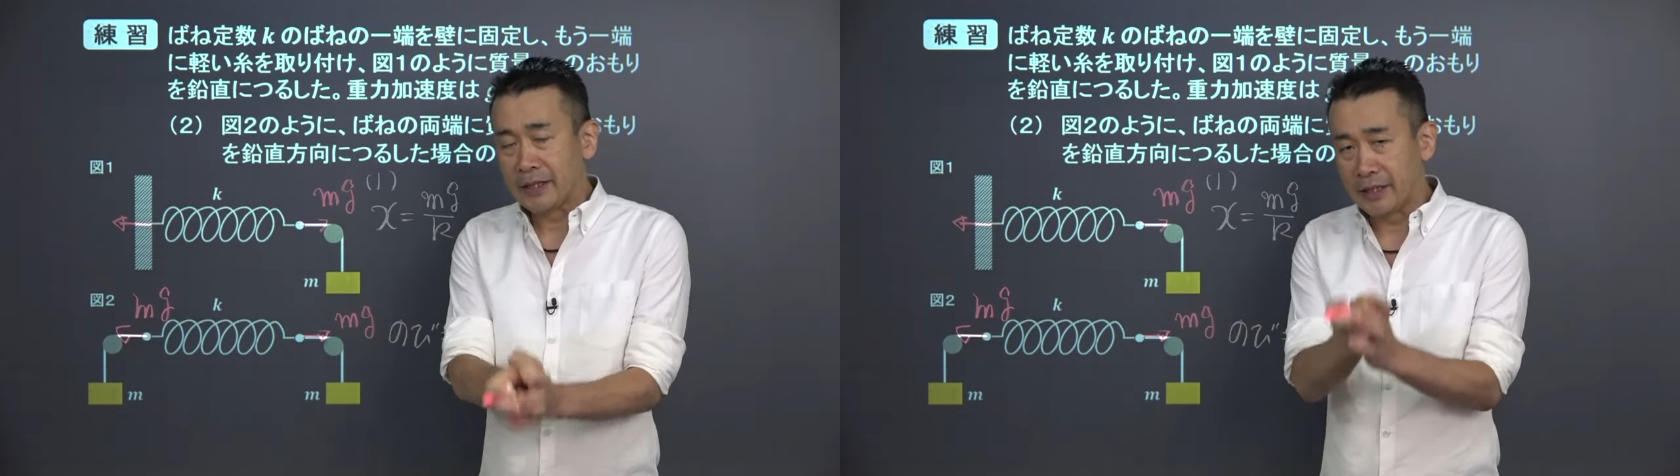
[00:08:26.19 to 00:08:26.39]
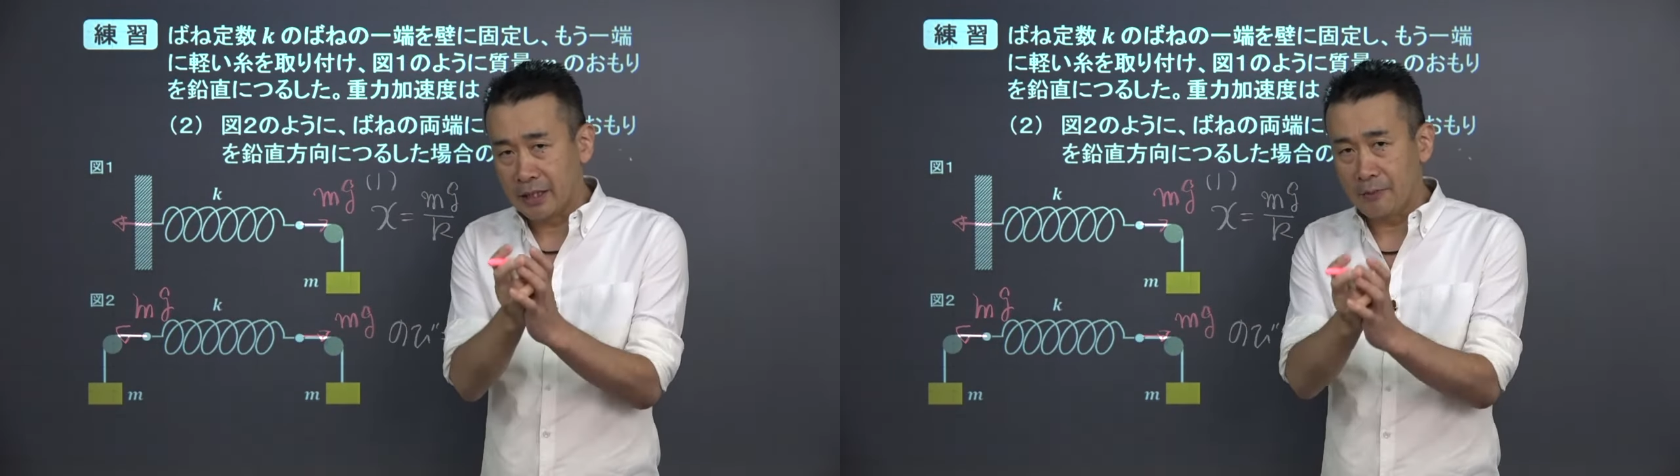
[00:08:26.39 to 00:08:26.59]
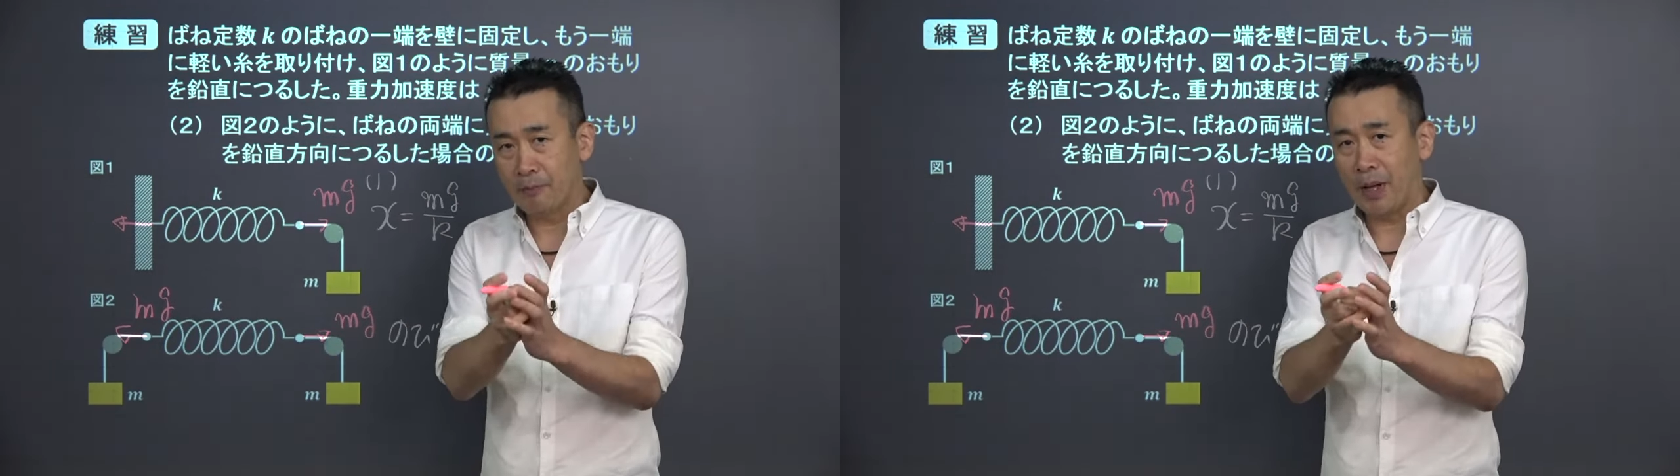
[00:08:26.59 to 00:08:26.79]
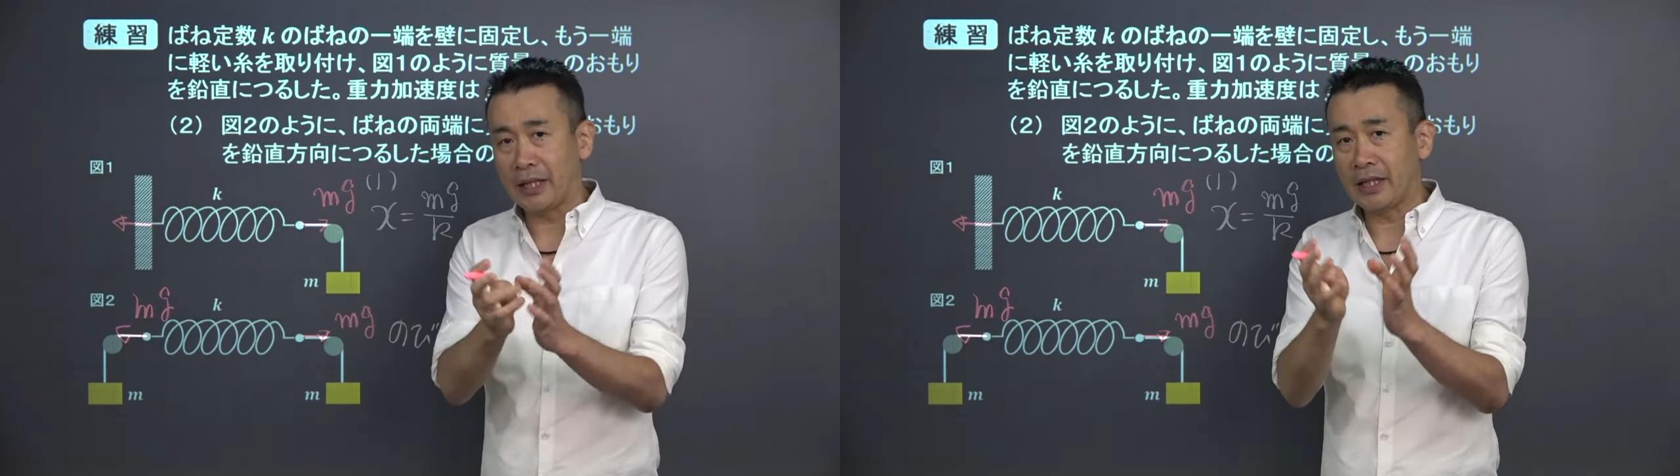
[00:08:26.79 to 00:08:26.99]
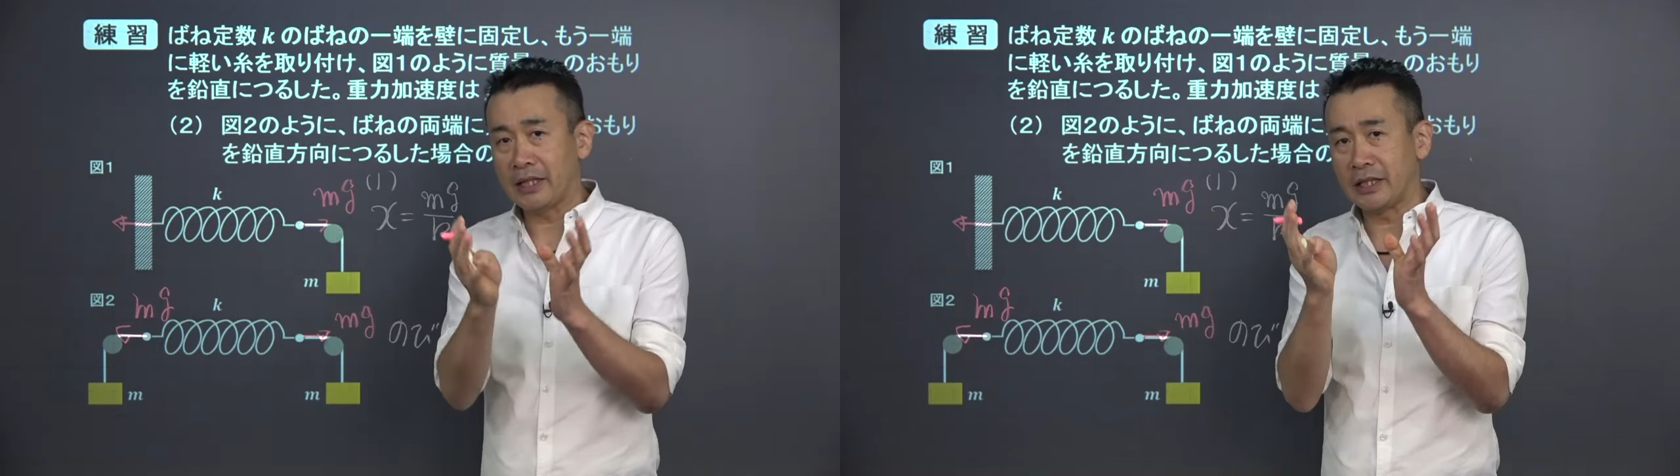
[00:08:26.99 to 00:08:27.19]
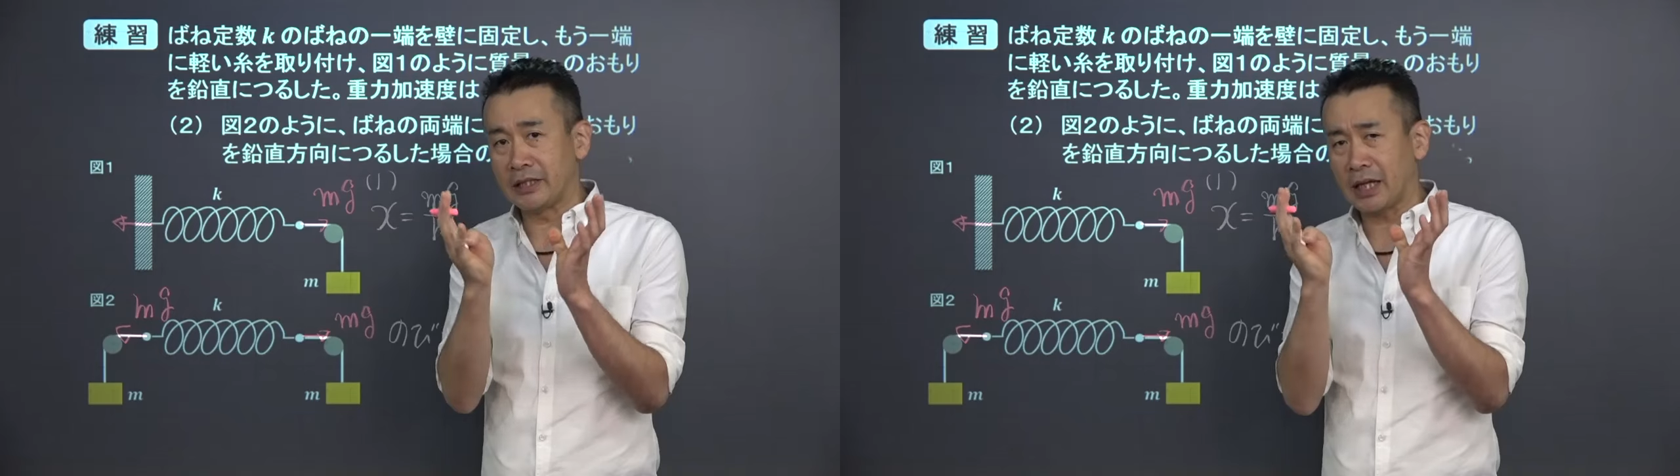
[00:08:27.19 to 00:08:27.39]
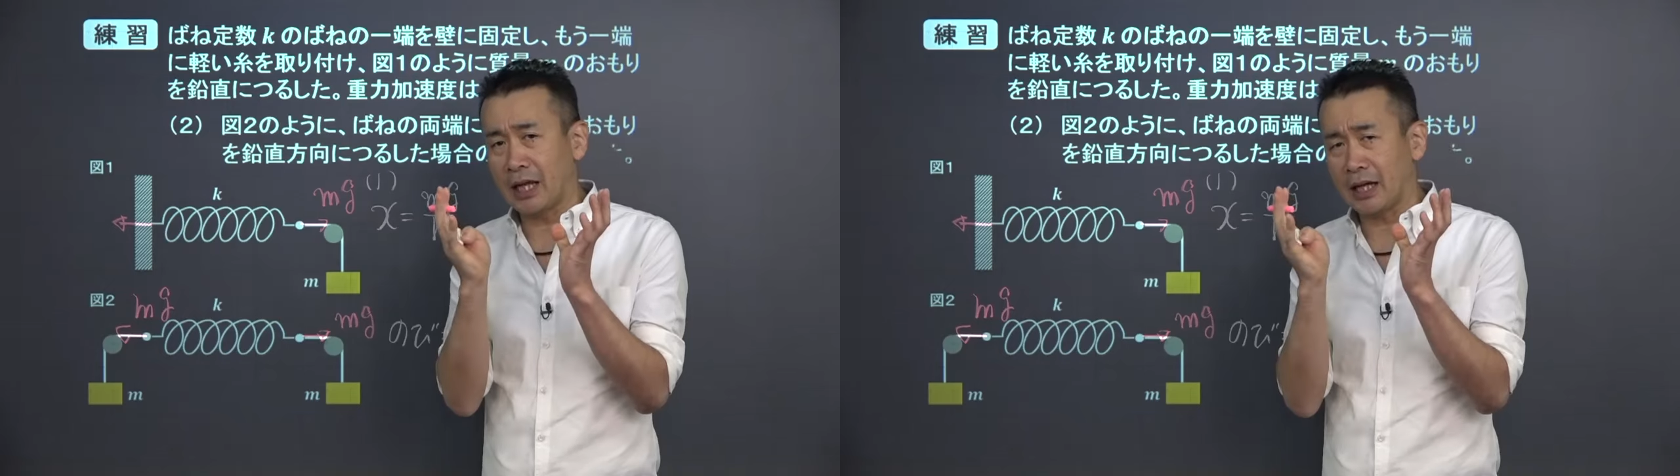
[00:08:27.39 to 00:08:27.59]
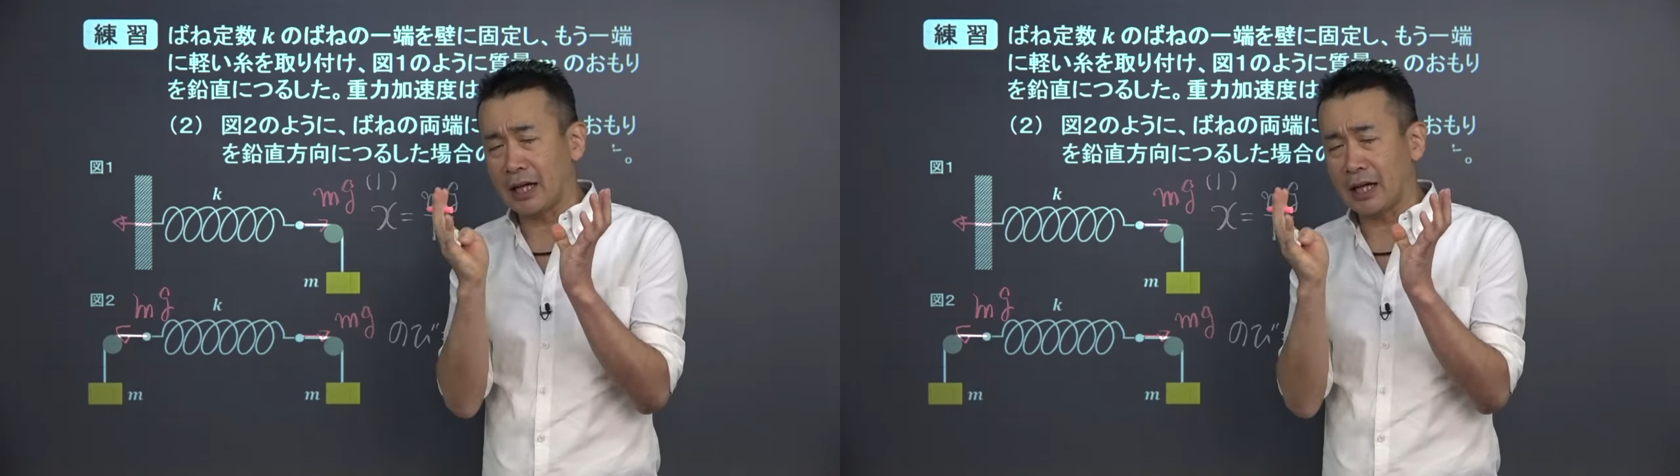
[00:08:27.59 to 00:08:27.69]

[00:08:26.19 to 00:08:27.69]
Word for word: いいバネに力